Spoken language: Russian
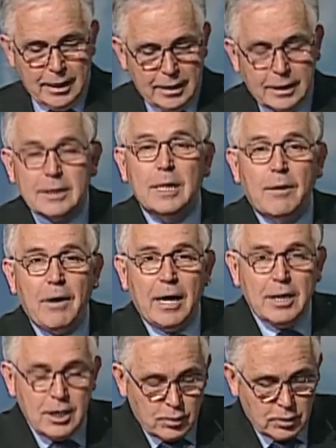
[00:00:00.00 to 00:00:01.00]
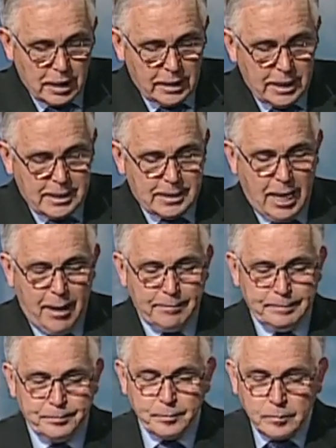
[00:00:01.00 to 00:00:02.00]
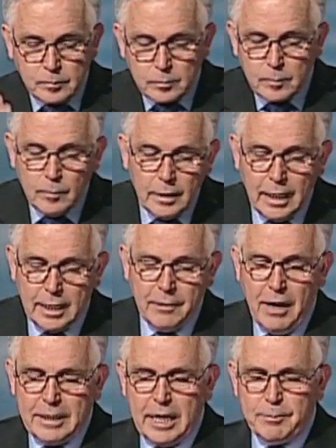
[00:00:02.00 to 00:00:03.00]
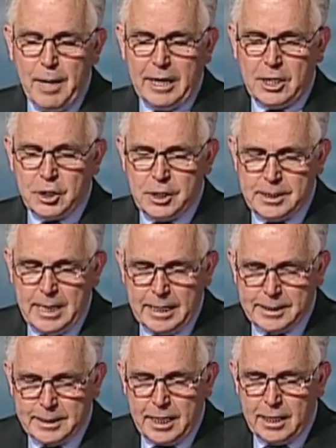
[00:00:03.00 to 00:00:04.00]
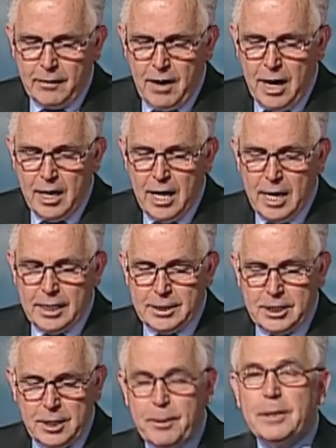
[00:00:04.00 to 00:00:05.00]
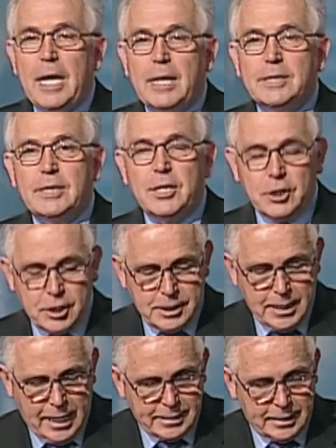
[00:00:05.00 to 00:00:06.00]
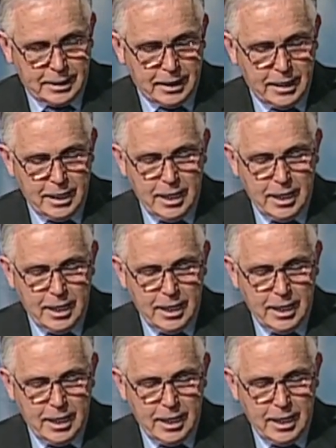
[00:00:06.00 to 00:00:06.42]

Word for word: Э, слова Иисуса Христа. Евангелие от Марка, 16 глава, стих 15 и 16.